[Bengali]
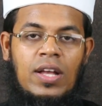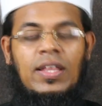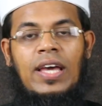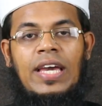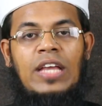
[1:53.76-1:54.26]

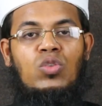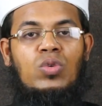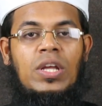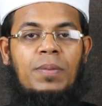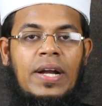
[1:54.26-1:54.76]
তাই
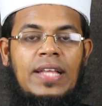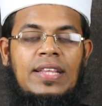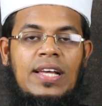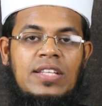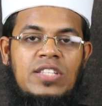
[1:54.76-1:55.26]
হিন্দুদের
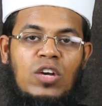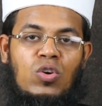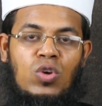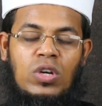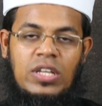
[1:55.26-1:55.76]
বাড়িতে যে
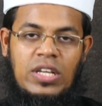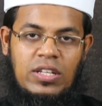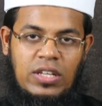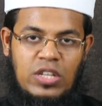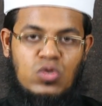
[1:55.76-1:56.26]
কোনো
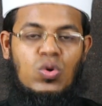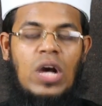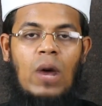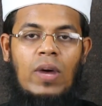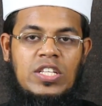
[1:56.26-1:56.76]
কিছু
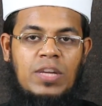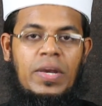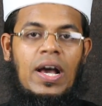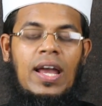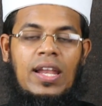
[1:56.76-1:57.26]
খাওয়া যাবে
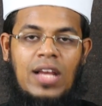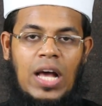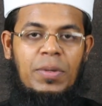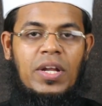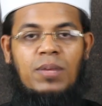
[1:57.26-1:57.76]
হালাল
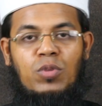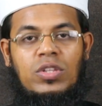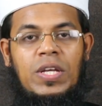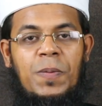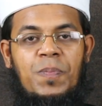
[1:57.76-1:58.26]
খাবারের
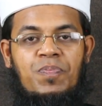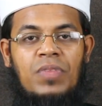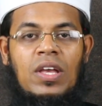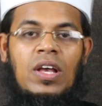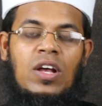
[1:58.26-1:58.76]
মধ্যে
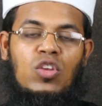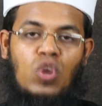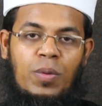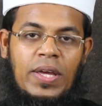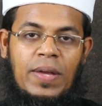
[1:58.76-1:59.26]

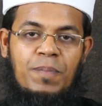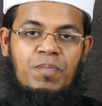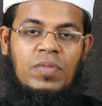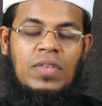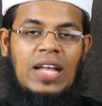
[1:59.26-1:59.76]
তবে
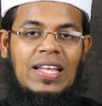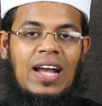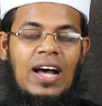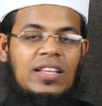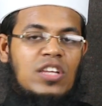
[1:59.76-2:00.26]
তাদের
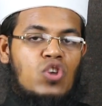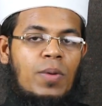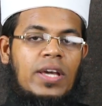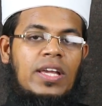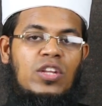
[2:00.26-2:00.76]
হাতে
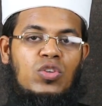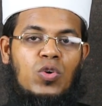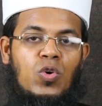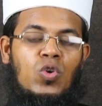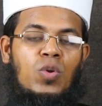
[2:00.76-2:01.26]
জবাইকৃত
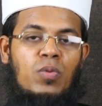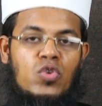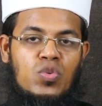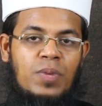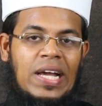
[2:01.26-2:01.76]
কোনো
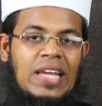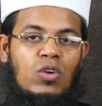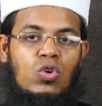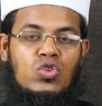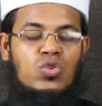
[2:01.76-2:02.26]
পশু পাখির
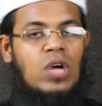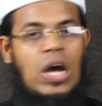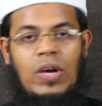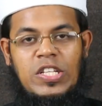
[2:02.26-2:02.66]
গোস্ত খাওয়া